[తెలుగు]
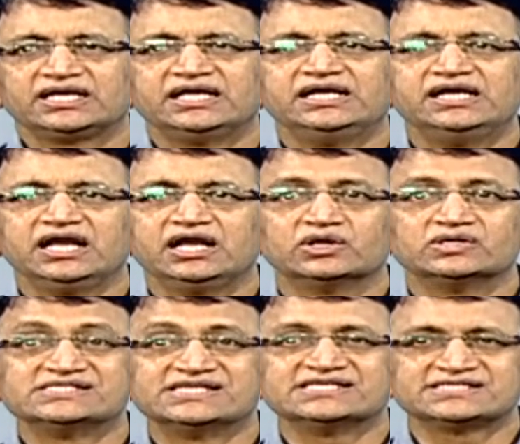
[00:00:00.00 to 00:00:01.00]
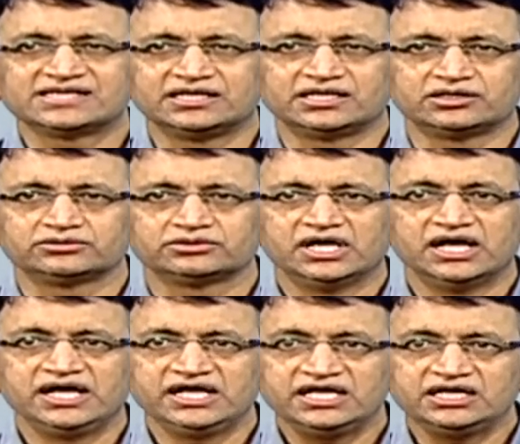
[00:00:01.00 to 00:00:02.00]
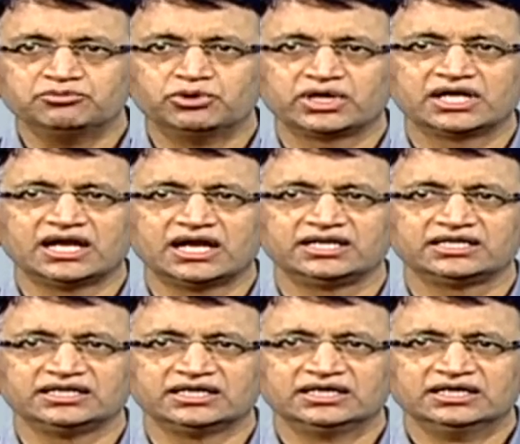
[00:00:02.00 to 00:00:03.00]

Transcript: కిడ్నీలలో సిస్ అంటారు నీటి బుడగ లాంటిది